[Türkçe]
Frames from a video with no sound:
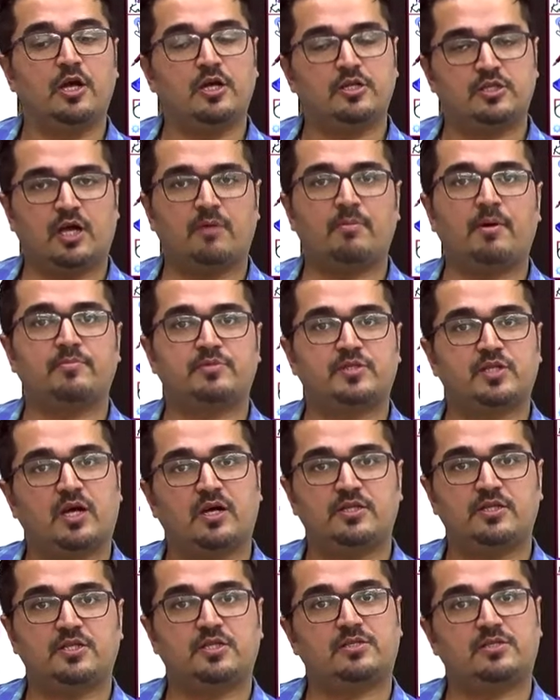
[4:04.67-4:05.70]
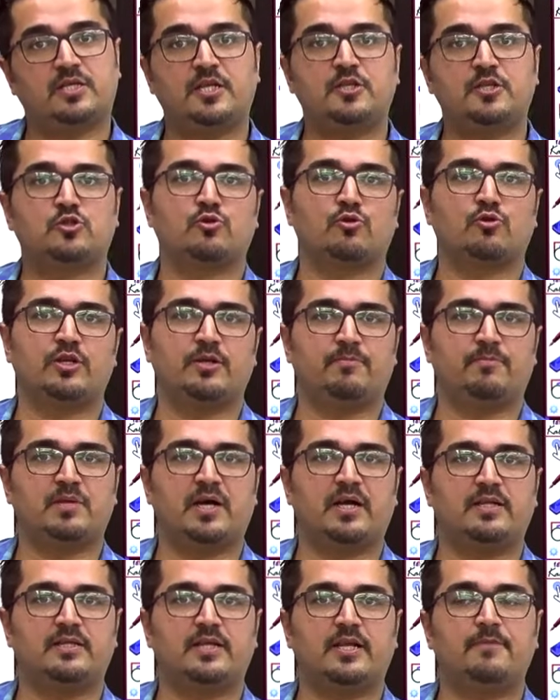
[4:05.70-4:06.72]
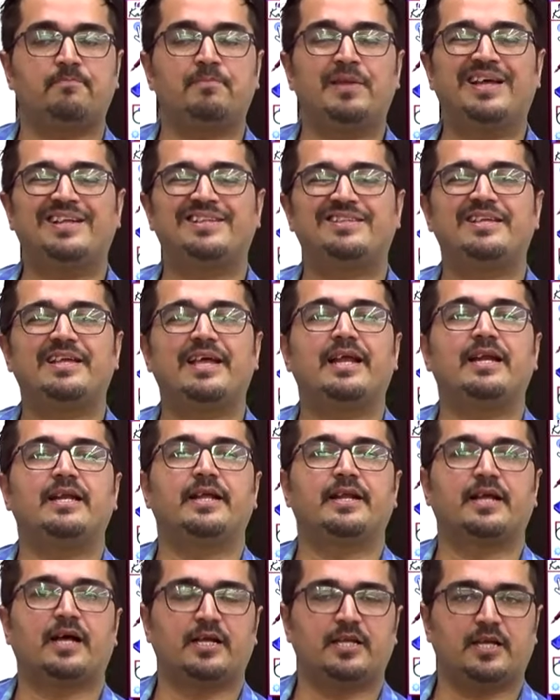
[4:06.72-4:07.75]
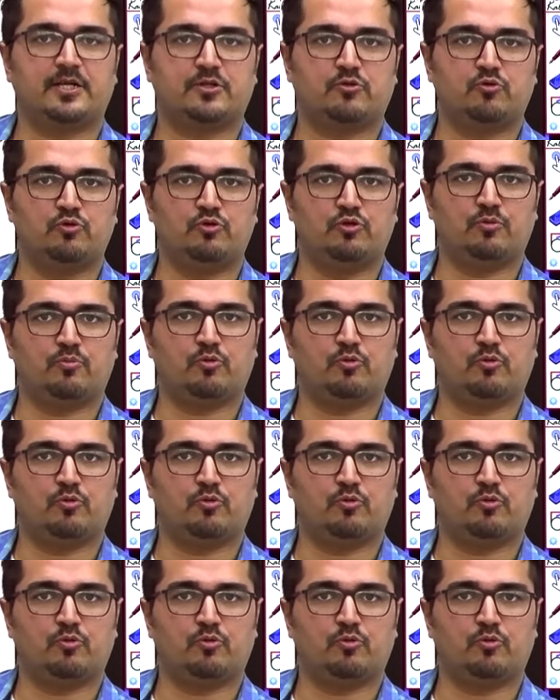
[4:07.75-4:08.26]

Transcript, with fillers: Tamam sadece senin sorunu iptal edelim. Diğerleri ayak duyuyor.